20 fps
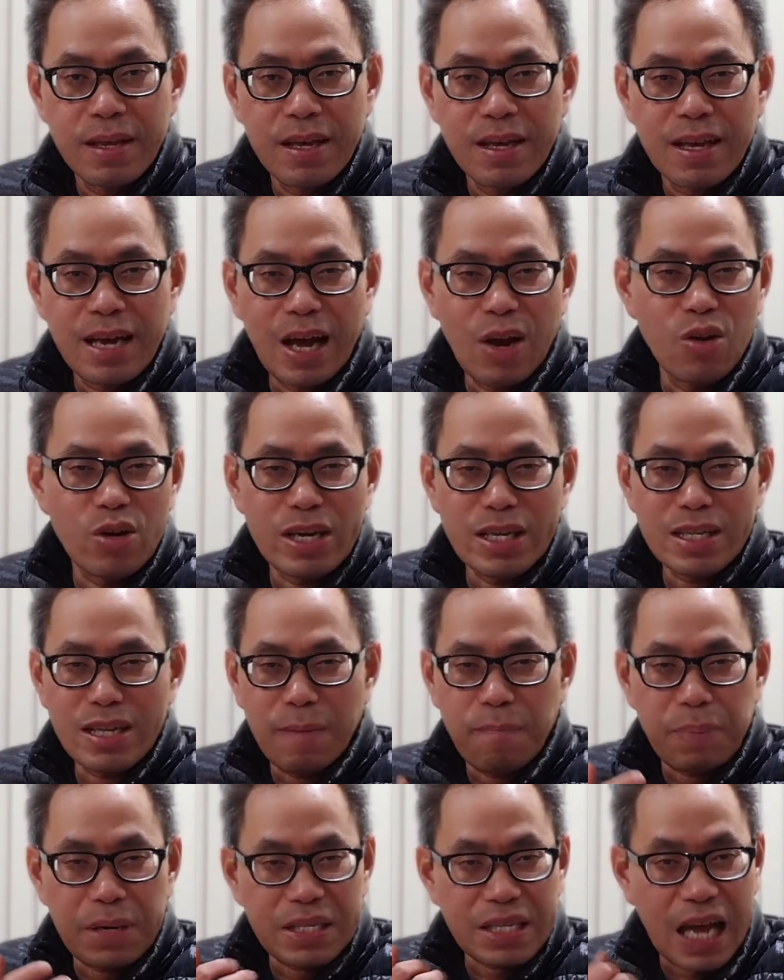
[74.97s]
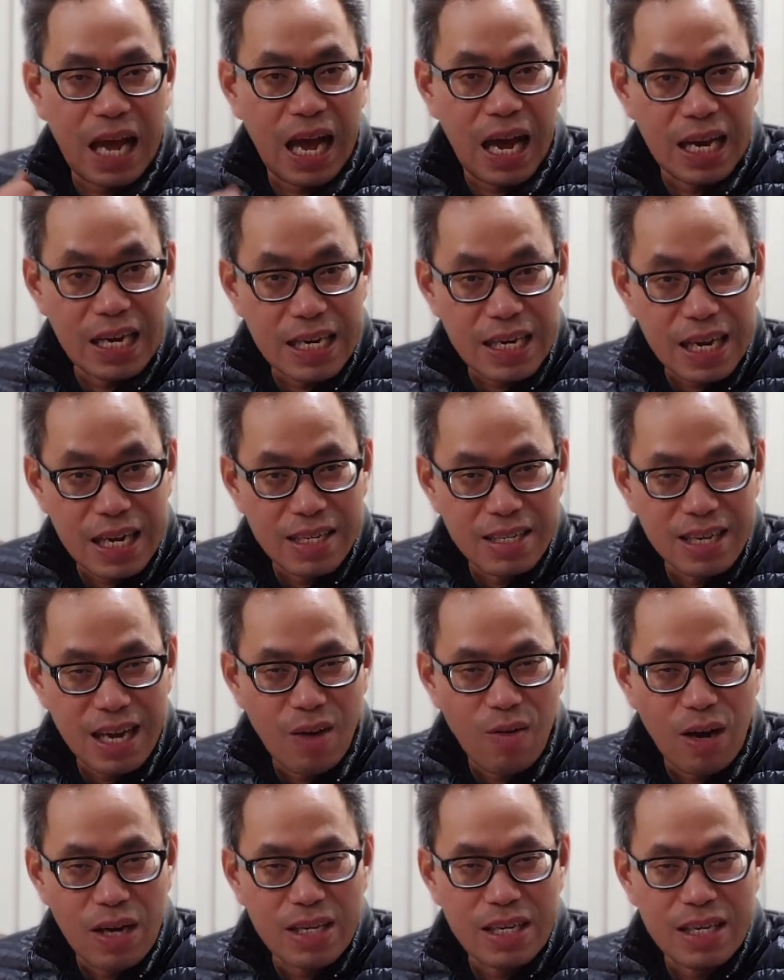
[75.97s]
Kalau kita pertahankan
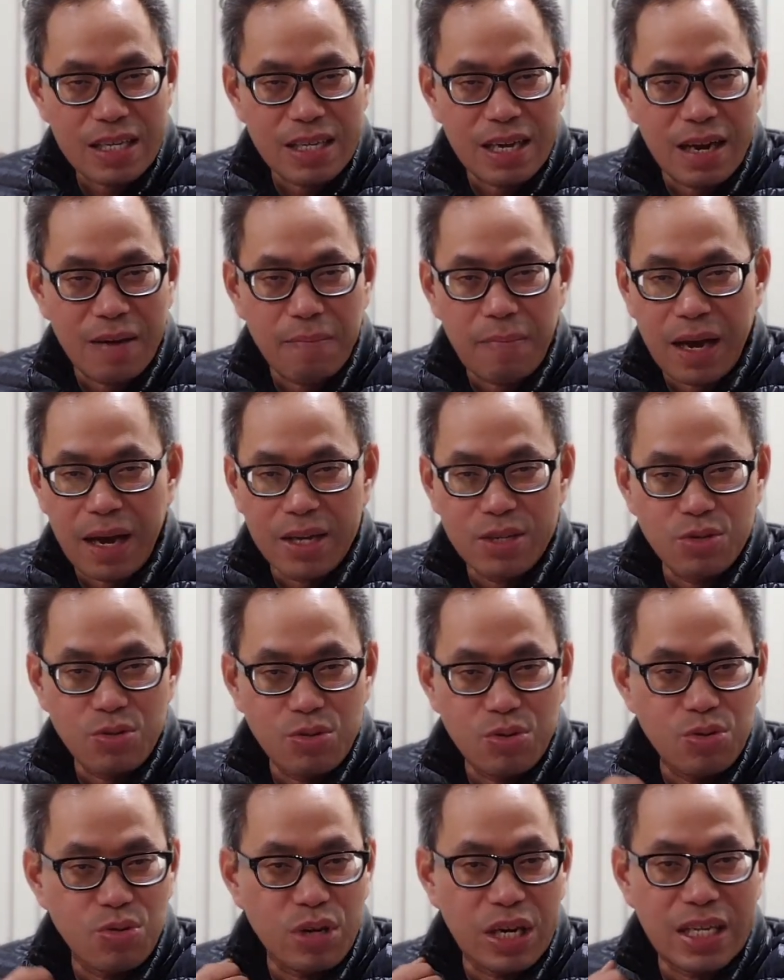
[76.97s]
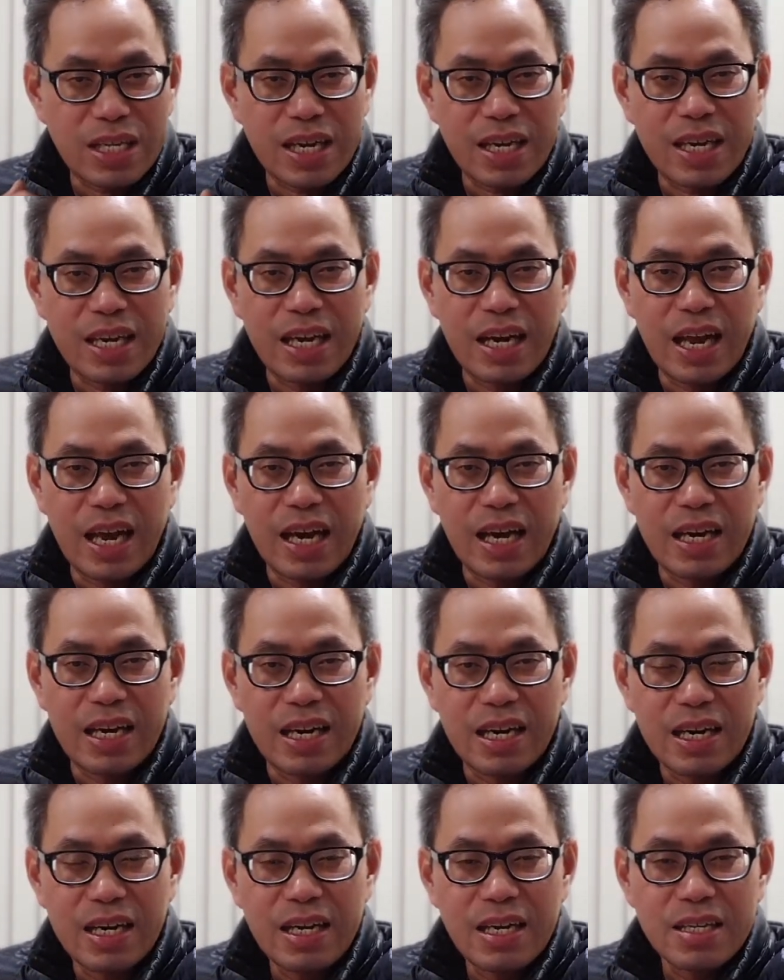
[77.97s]
nyawa kita, maka justru kita kehilangan.
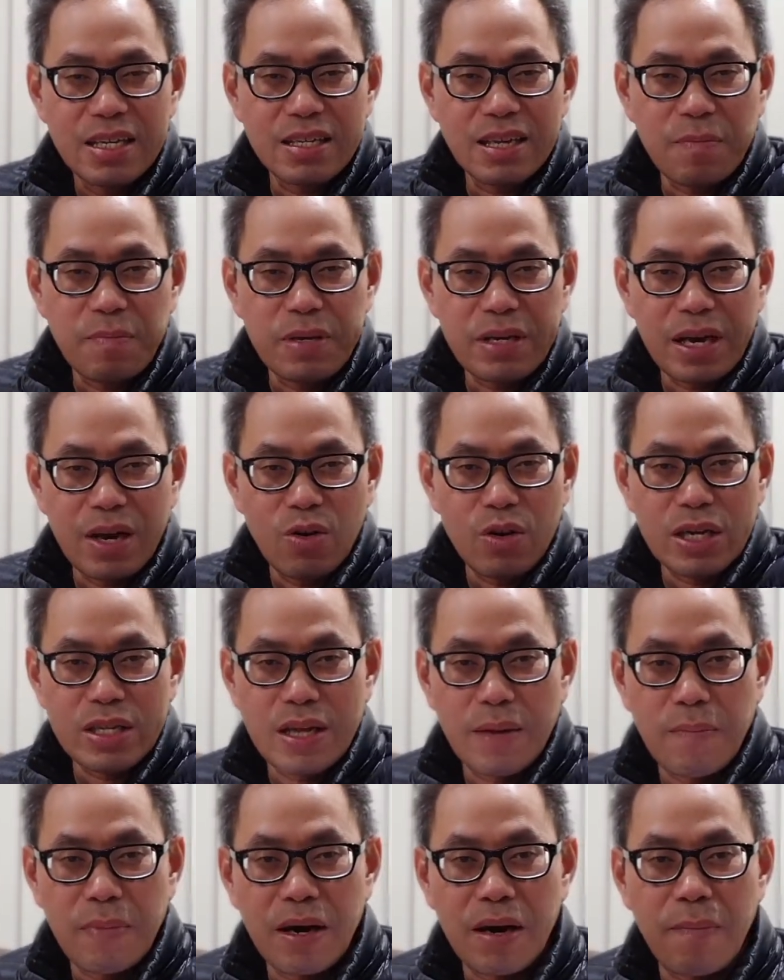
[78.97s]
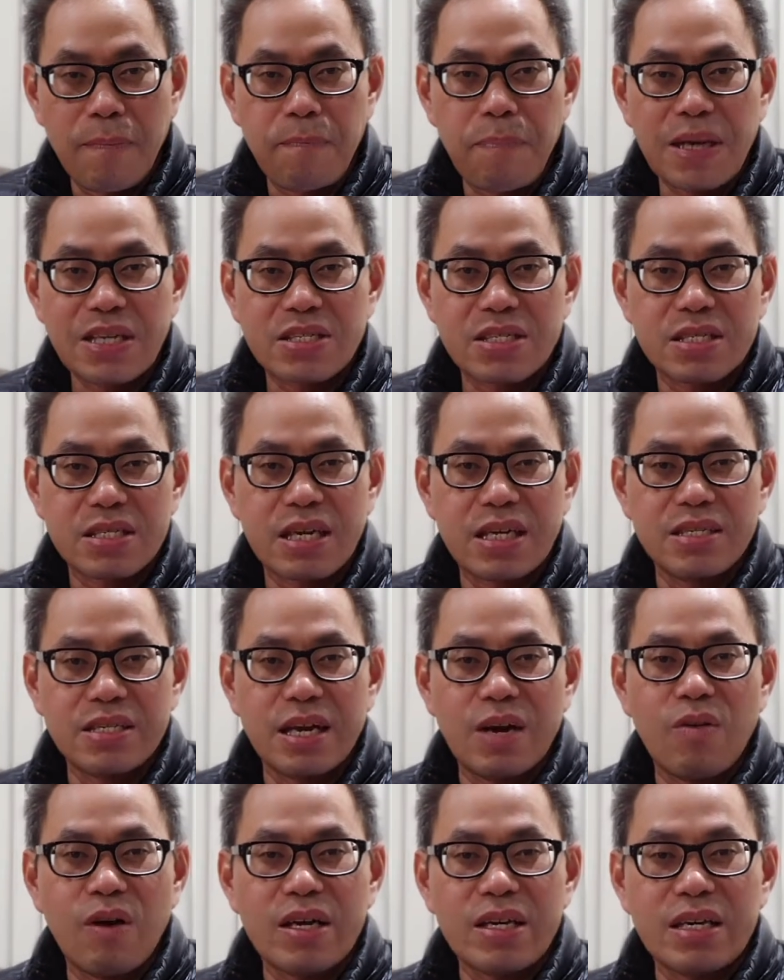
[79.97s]
Tetapi kalau kita melepaskan
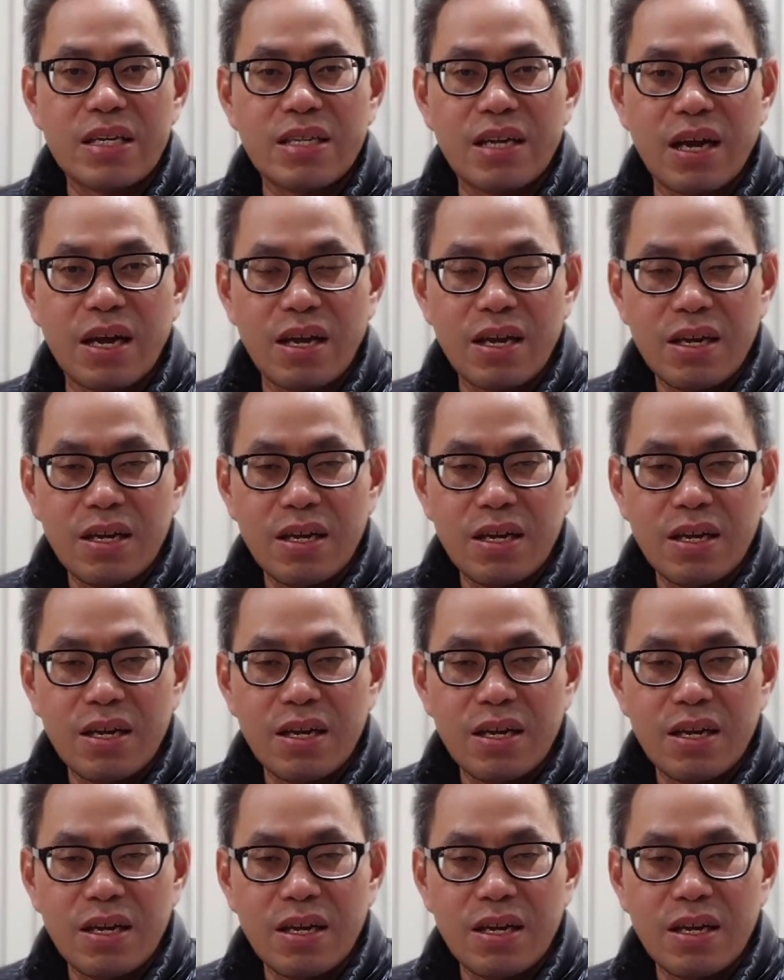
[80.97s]
nyawa kita,